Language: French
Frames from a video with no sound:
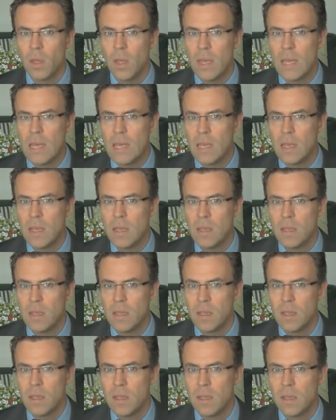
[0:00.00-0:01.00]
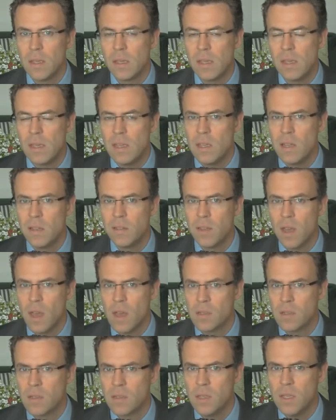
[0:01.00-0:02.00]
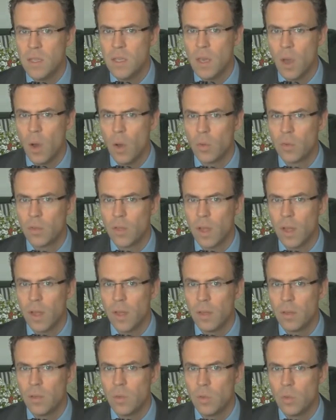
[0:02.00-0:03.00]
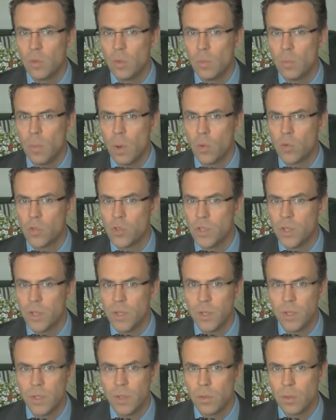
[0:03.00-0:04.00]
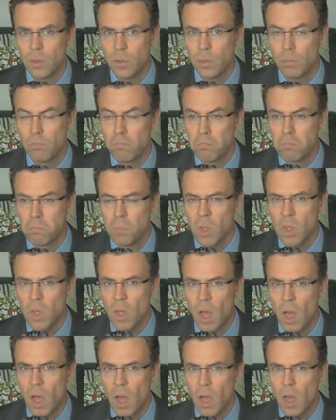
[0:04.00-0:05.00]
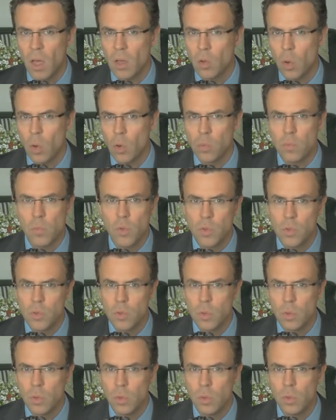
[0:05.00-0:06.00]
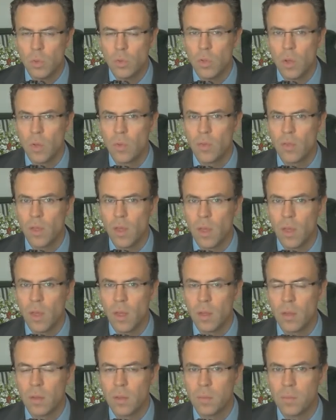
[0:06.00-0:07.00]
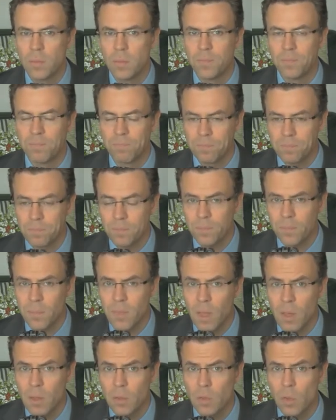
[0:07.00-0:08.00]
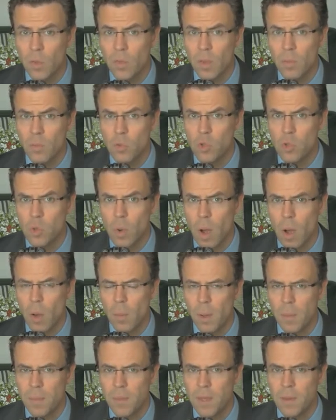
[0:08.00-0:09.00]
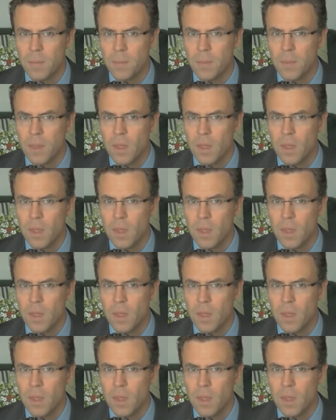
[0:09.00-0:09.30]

Et il était assis en train de manger euh, un croque-monsieur dans un, dans un mouchoir en papier.